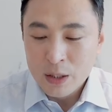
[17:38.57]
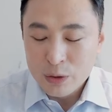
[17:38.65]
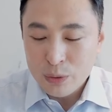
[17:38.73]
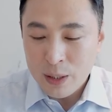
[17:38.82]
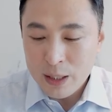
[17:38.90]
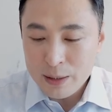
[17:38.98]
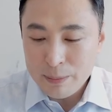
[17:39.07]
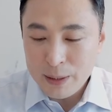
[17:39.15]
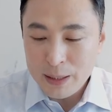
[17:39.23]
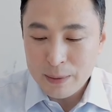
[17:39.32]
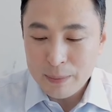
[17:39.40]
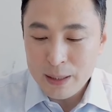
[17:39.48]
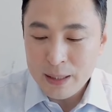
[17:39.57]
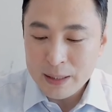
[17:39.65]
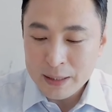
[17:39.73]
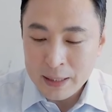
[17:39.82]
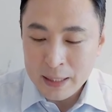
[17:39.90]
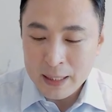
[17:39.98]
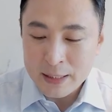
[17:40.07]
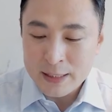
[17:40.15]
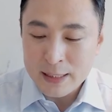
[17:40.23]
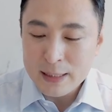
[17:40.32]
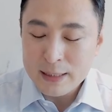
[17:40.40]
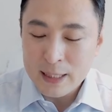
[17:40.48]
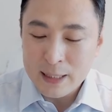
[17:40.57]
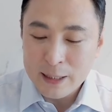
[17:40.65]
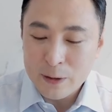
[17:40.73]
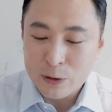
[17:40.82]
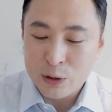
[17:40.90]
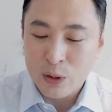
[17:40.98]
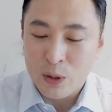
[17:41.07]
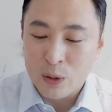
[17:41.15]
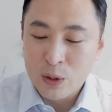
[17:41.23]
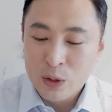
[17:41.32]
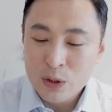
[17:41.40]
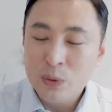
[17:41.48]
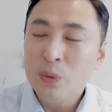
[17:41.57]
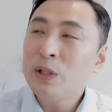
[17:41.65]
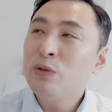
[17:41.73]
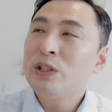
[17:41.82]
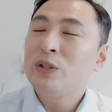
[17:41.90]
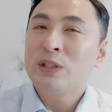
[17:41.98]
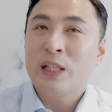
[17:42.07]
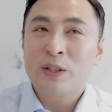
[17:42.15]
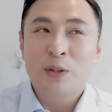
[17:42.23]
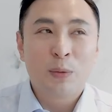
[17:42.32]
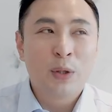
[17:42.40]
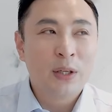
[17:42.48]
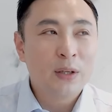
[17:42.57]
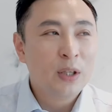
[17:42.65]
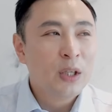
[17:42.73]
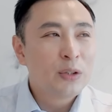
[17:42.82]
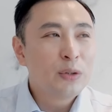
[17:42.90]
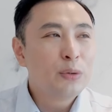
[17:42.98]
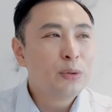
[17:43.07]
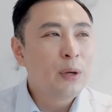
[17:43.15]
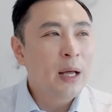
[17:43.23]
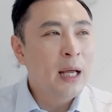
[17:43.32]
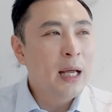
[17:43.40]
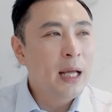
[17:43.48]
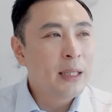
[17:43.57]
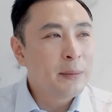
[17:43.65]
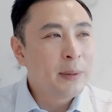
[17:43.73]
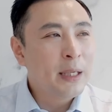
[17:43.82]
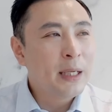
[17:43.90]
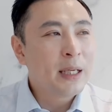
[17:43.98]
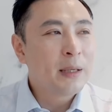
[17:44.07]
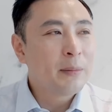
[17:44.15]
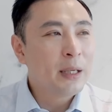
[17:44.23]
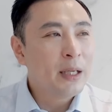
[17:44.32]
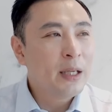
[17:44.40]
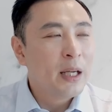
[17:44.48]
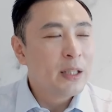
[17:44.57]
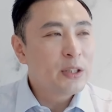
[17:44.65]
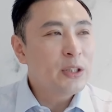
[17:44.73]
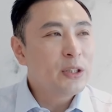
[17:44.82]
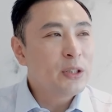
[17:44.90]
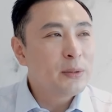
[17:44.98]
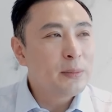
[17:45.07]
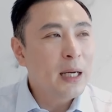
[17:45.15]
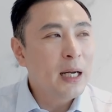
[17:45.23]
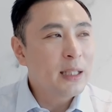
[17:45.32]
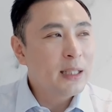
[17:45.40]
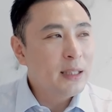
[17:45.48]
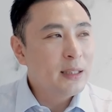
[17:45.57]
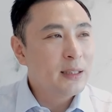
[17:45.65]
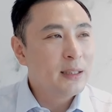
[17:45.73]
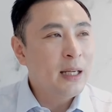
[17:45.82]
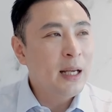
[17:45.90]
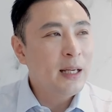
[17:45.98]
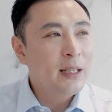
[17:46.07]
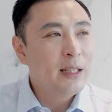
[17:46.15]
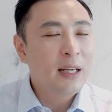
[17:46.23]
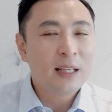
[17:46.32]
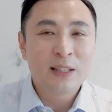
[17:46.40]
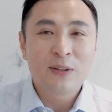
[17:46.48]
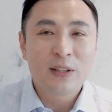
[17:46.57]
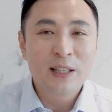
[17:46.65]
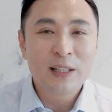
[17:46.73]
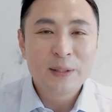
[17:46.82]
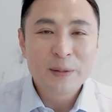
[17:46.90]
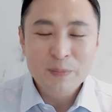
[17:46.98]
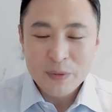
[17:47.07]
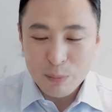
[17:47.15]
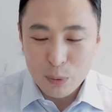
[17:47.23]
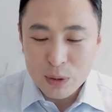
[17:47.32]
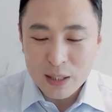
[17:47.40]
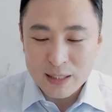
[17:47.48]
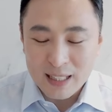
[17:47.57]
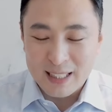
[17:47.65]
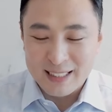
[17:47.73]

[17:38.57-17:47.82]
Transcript: You had bing bing. 예, 친근하네요. 그쵸? 그 노래도 있었잖아요. 뭐예요? You had bing bing. She's my lady. 이런 거요? 모르겠다.